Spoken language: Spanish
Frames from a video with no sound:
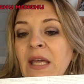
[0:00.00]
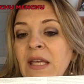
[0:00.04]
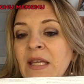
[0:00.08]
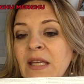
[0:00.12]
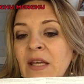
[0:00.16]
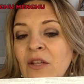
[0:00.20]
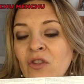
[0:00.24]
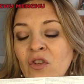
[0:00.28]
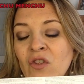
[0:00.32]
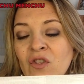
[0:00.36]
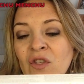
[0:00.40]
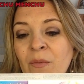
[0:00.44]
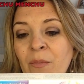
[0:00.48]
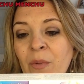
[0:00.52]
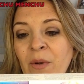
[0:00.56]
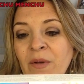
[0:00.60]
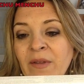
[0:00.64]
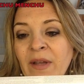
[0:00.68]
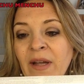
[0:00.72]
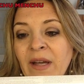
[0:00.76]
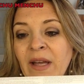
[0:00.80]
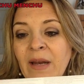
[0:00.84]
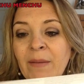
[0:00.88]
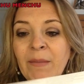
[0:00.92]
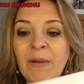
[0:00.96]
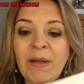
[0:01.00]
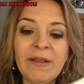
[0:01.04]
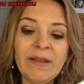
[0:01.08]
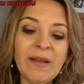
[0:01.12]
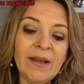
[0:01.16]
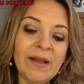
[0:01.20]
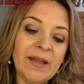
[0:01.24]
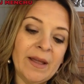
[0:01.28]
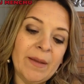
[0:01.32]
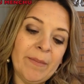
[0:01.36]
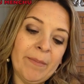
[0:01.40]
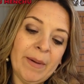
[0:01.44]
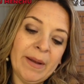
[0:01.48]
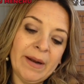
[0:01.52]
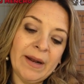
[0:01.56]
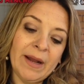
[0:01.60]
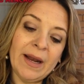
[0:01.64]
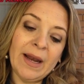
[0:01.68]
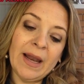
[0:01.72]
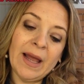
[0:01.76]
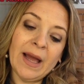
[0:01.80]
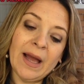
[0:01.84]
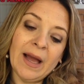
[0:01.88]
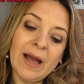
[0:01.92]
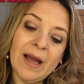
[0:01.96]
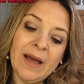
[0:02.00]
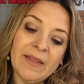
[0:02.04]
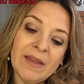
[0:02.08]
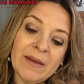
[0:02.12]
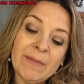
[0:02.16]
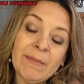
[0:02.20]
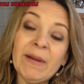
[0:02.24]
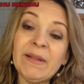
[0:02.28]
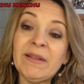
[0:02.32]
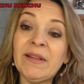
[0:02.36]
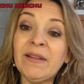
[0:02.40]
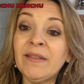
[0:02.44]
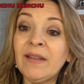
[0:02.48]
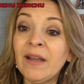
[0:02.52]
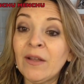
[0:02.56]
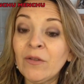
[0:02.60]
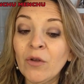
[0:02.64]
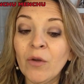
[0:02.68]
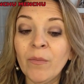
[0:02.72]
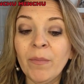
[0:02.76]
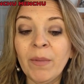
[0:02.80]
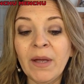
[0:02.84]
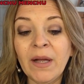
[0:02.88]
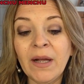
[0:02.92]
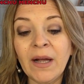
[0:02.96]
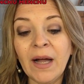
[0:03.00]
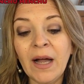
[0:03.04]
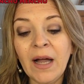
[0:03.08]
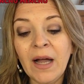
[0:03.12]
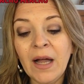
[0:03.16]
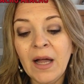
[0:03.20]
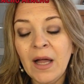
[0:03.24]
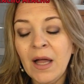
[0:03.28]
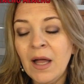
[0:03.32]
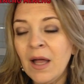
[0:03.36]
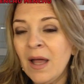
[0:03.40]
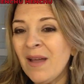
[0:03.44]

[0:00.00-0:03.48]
y entonces pues esta cremita que es para la dermatitis atópica